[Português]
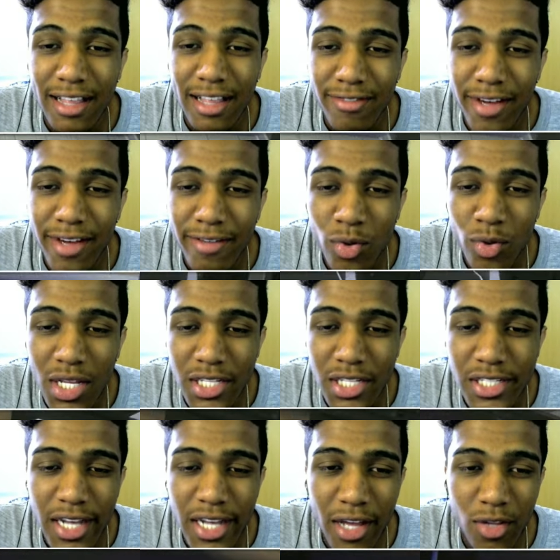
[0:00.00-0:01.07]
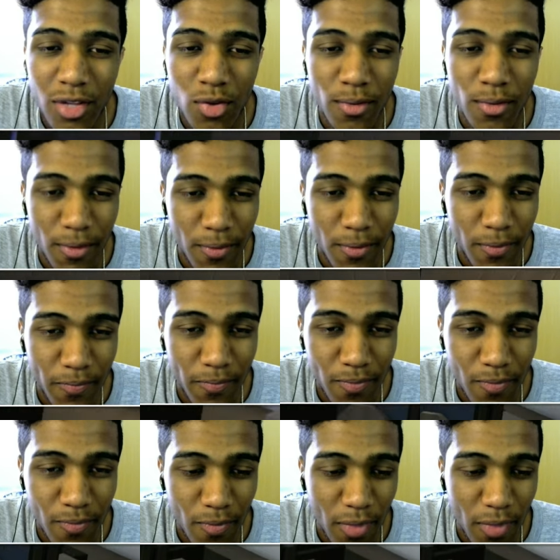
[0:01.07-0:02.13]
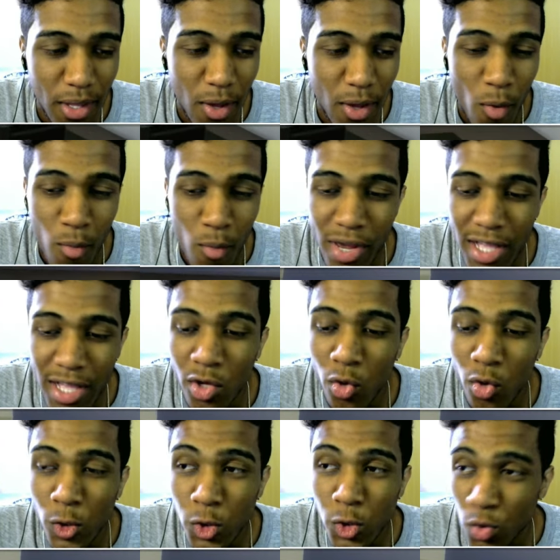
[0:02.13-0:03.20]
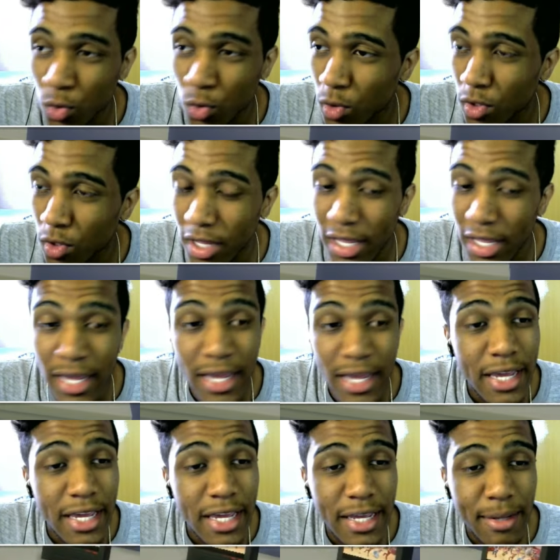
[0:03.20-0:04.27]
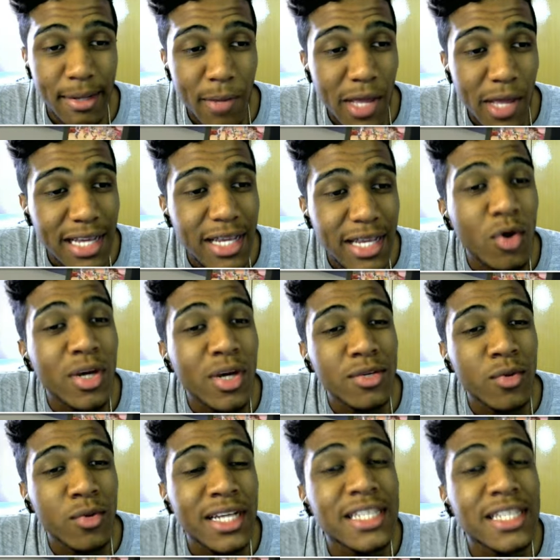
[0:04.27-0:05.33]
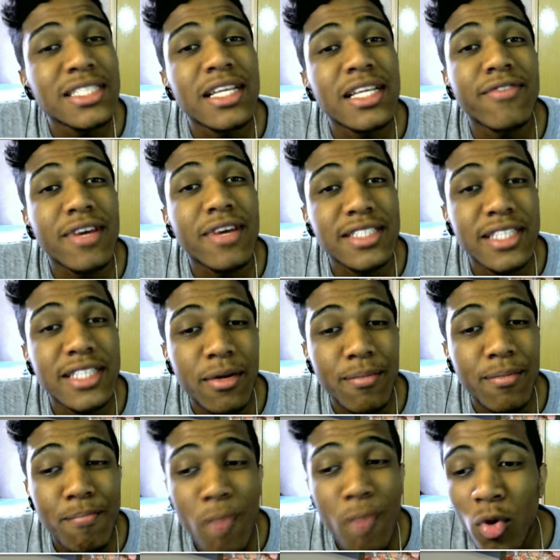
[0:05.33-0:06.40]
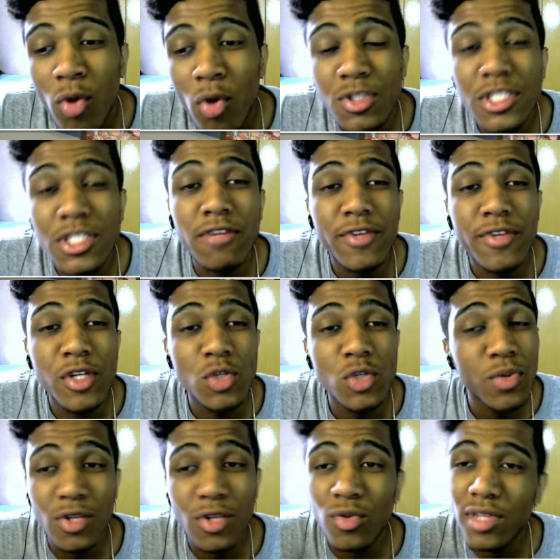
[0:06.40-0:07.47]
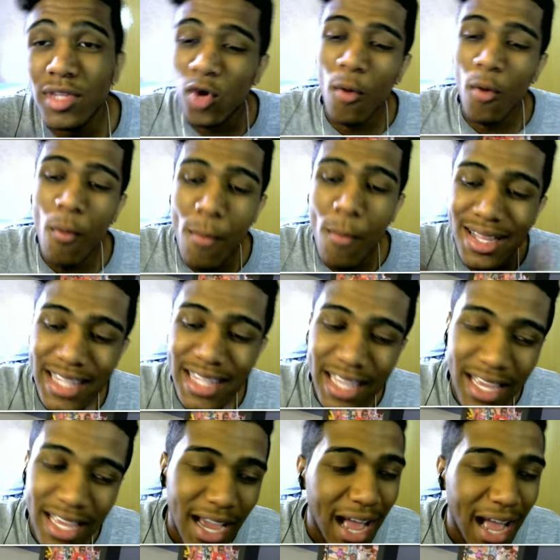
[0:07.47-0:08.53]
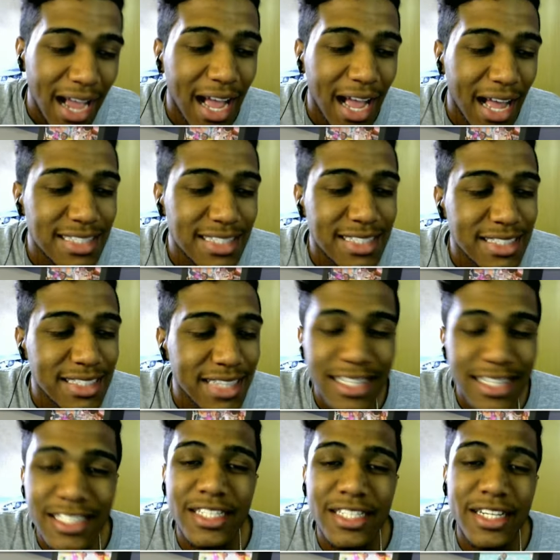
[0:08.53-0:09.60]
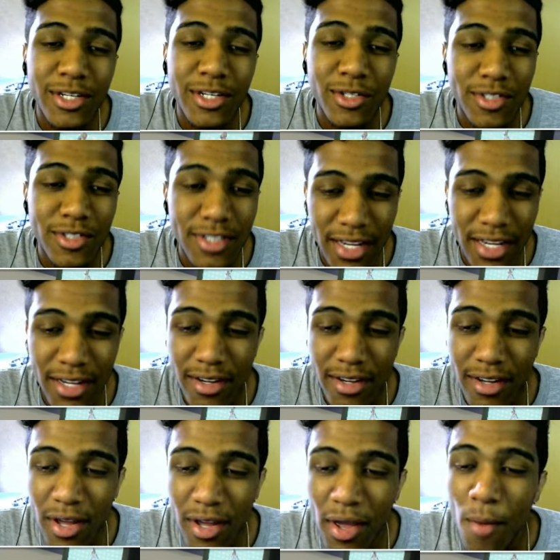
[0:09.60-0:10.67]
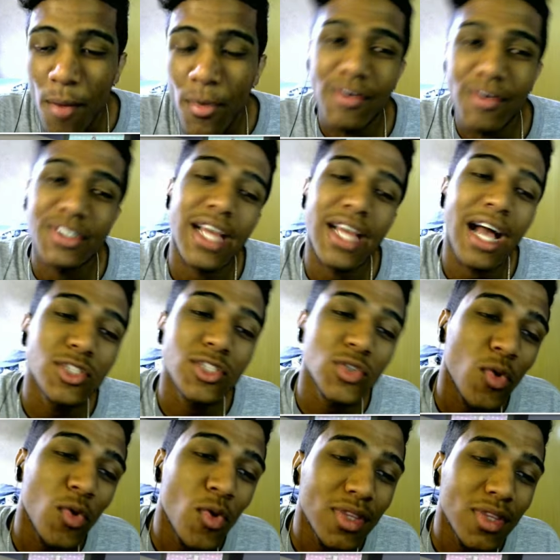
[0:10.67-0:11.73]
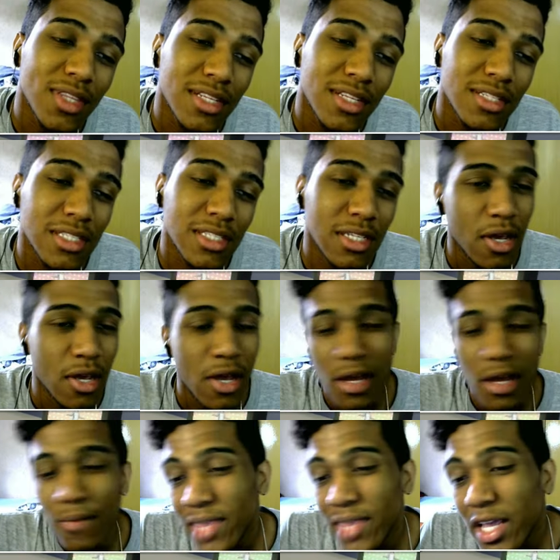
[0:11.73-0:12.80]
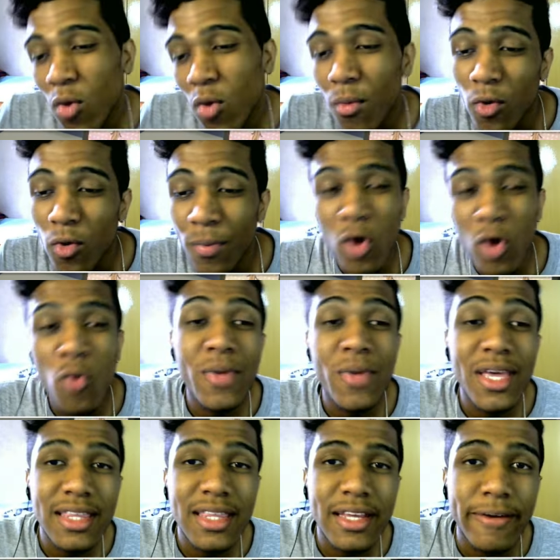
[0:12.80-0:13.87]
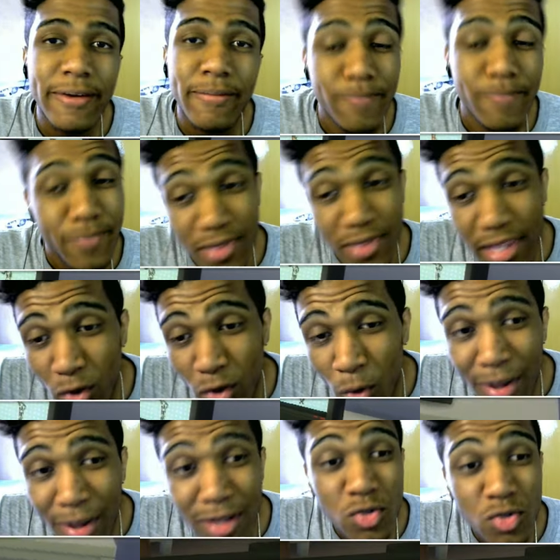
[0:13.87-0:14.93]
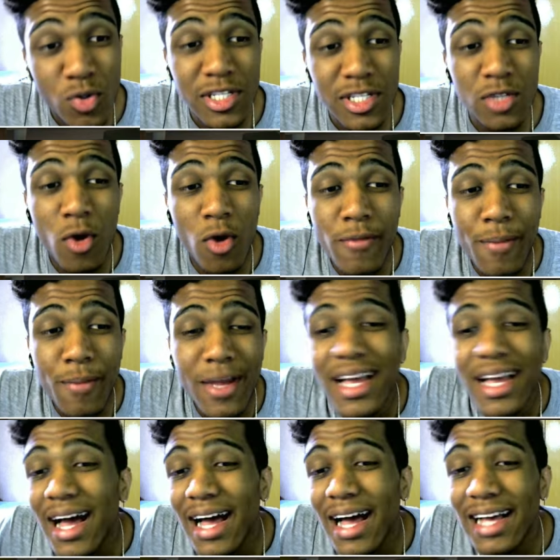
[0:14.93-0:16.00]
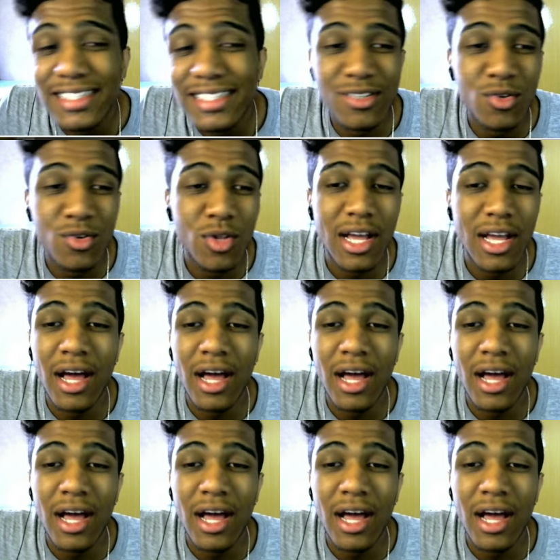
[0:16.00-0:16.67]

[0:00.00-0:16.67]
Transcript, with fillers: Ela vai voltar direto porque ela gostou. E aí, o que a gente tem que fazer? Procurar um serviço, porque não tem como manter a casa sem dinheiro, né? Porque vai chegar as contas, tem que comprar comida, tem que comprar umas coisas novas para casa,